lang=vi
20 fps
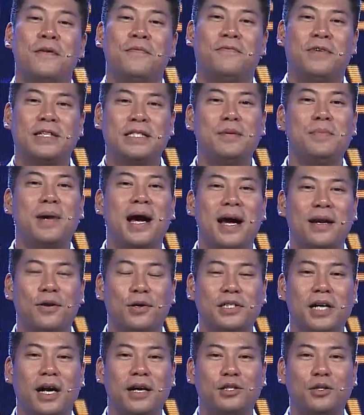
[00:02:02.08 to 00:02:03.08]
Và xin mời hai
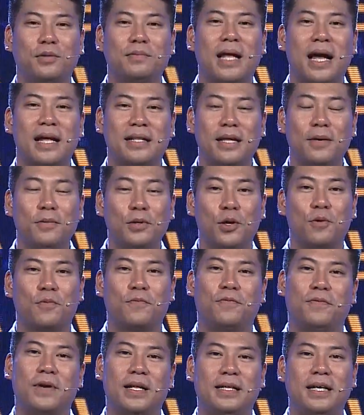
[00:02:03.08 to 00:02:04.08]
đội chơi chúng ta tiếp tục
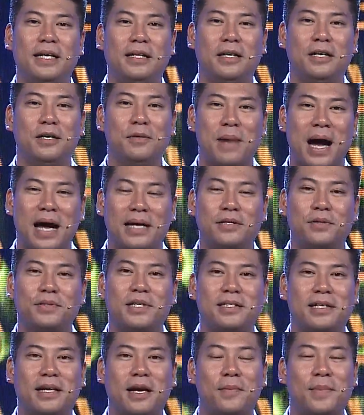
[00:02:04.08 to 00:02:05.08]
phần thi thứ ba trong
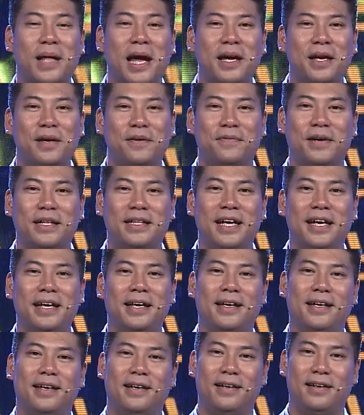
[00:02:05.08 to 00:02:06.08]
chương trình hôm nay, phần thi
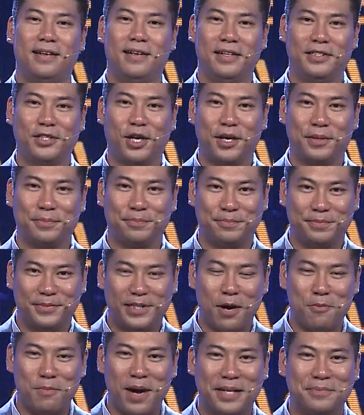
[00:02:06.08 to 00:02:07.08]
lựa chọn
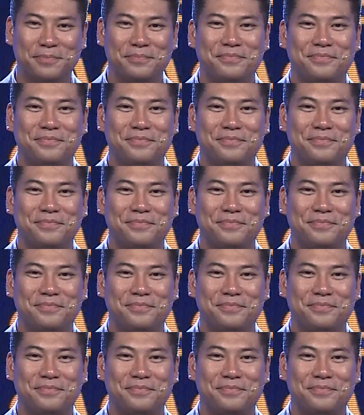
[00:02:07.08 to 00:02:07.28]
thông minh.